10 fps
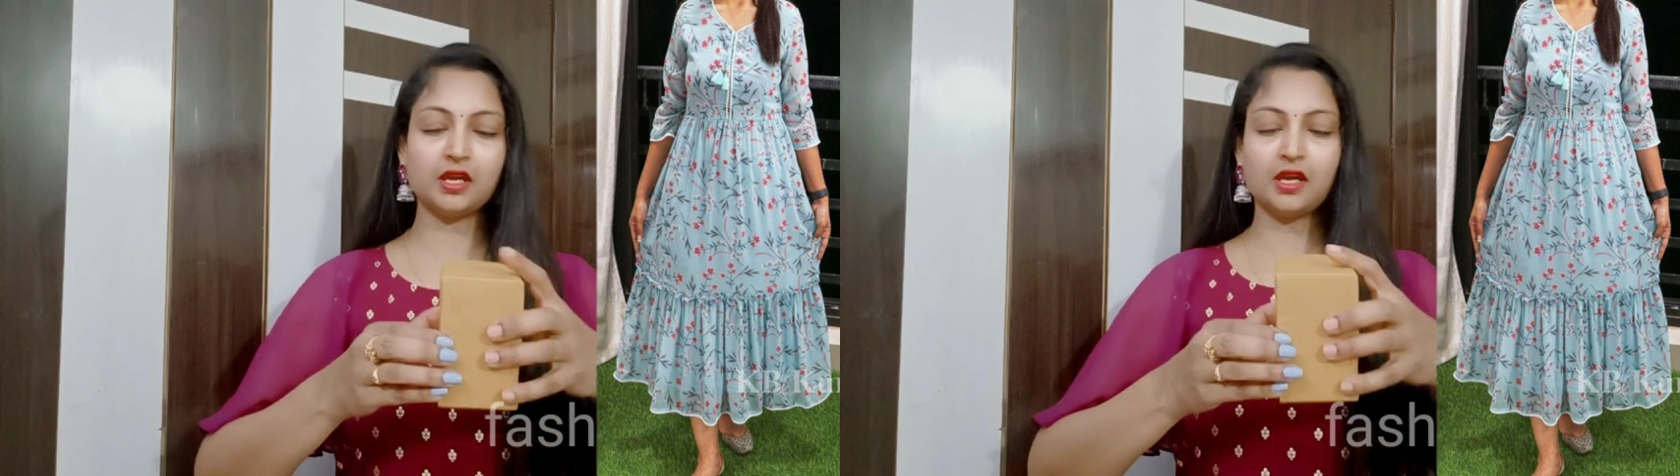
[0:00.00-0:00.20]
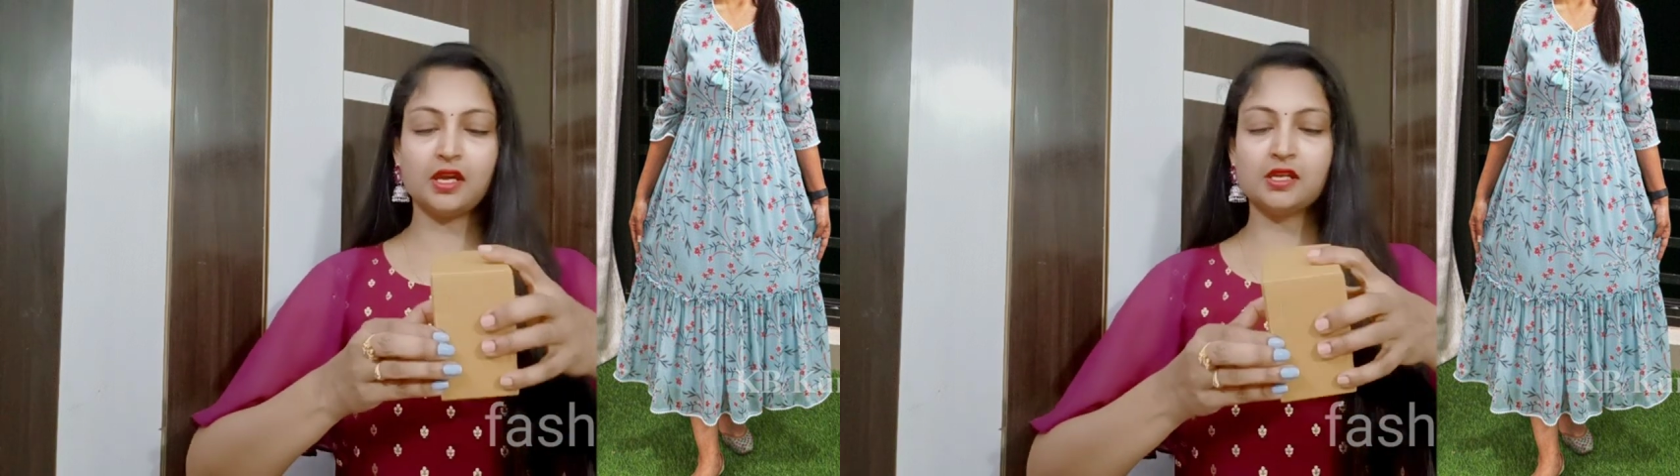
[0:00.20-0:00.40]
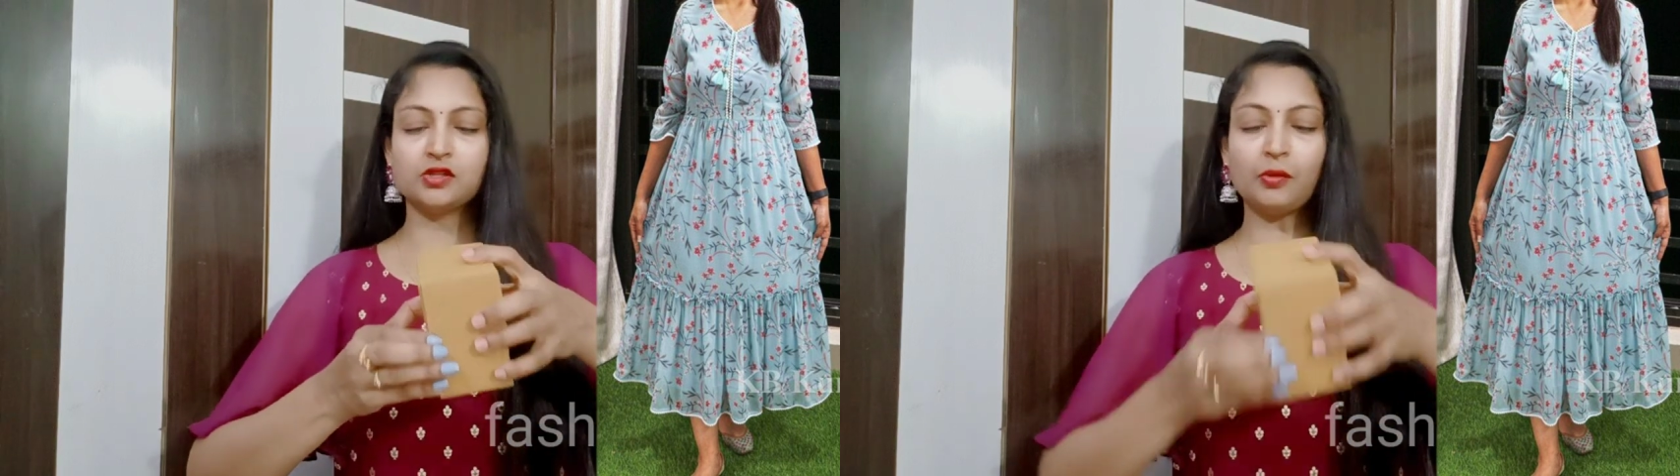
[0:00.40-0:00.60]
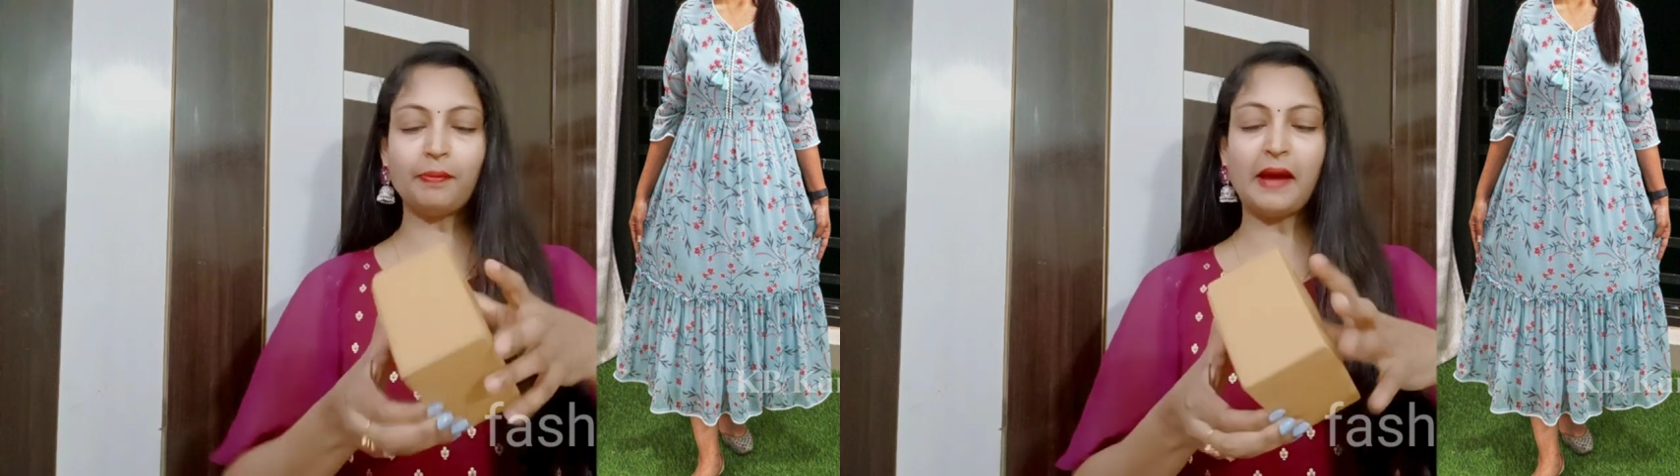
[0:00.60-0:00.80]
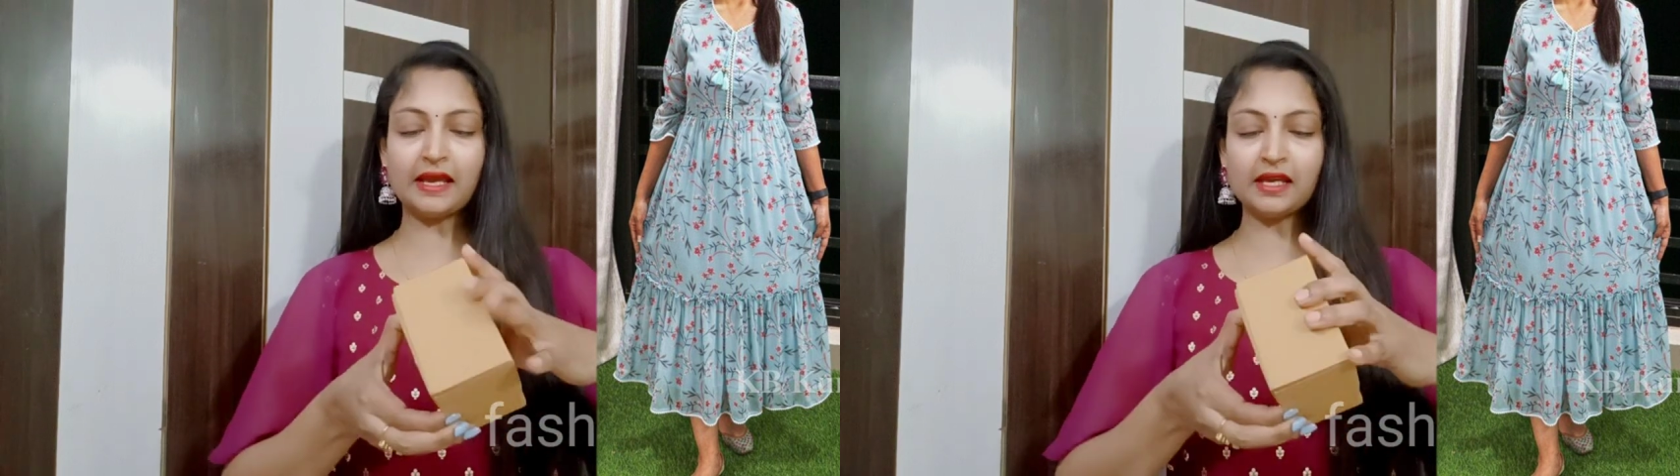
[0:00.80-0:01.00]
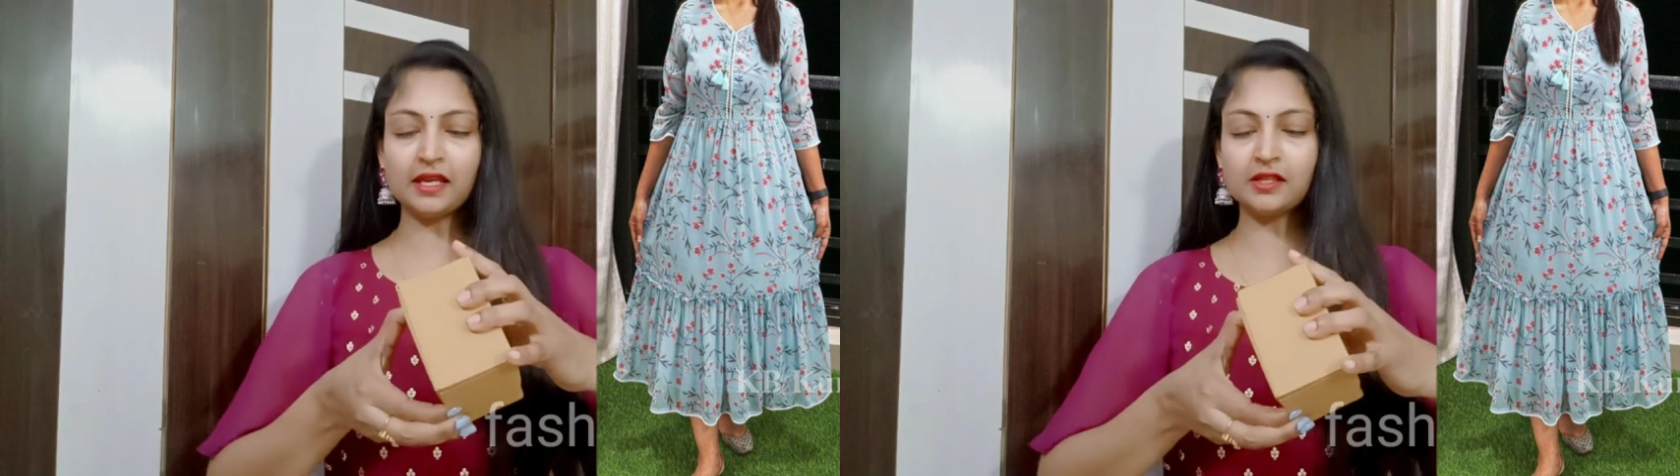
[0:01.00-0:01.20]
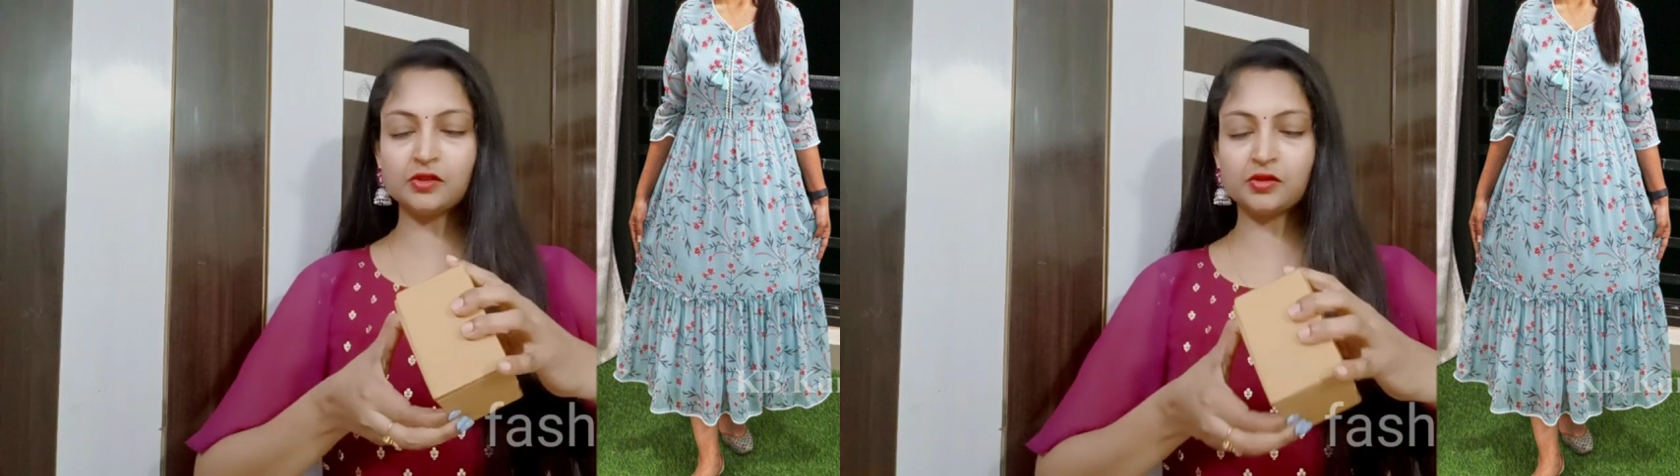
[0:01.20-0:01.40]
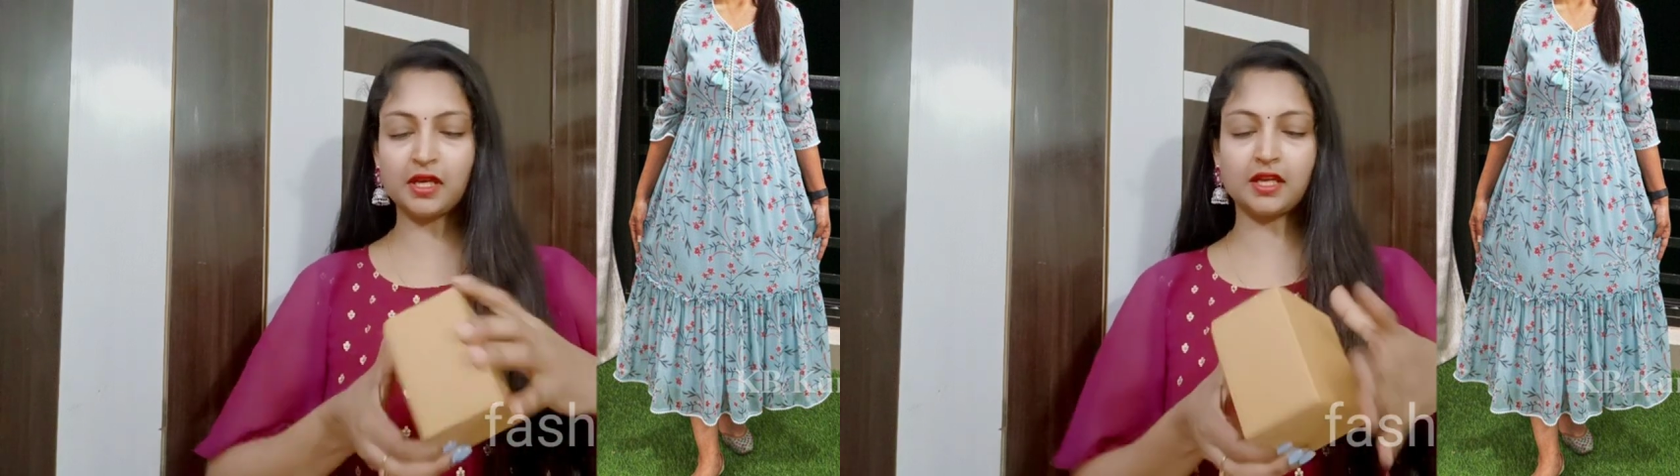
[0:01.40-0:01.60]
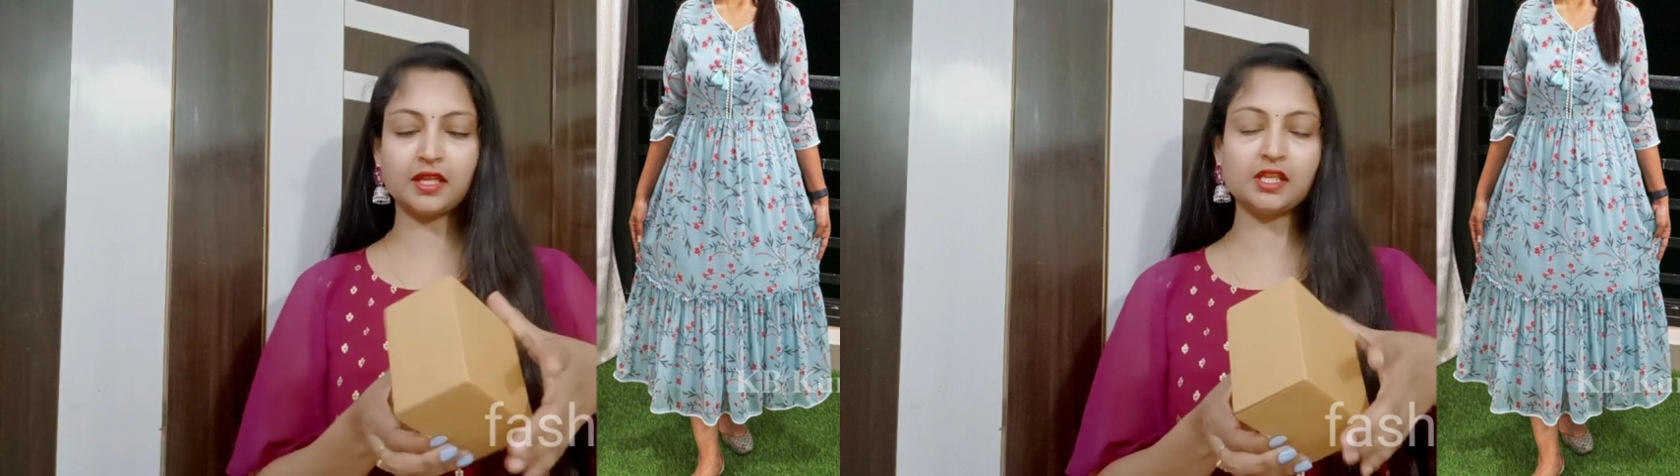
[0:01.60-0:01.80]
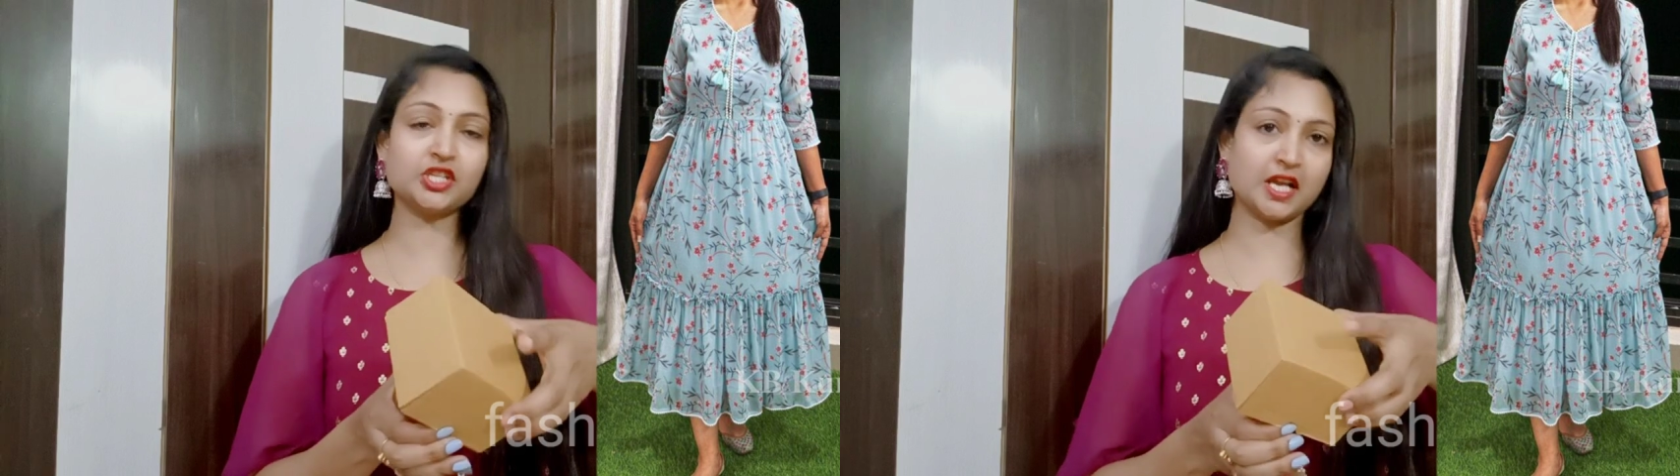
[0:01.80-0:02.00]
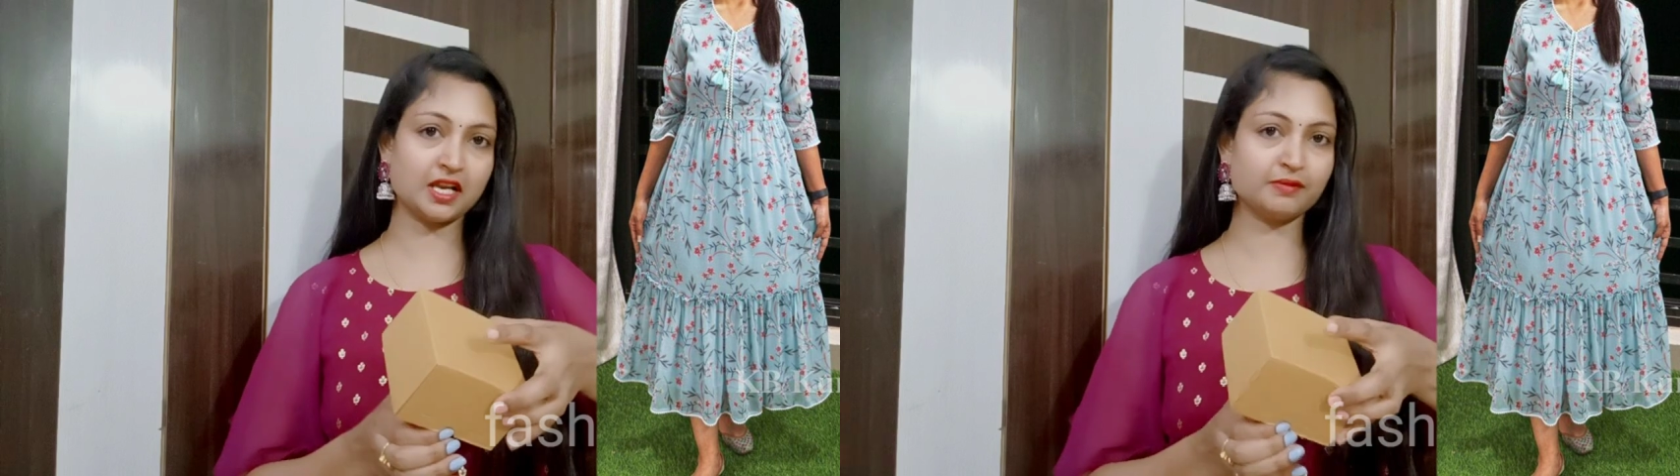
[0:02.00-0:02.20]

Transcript: సో ప్యాకింగ్ అయితే చూసారు కదా చాలా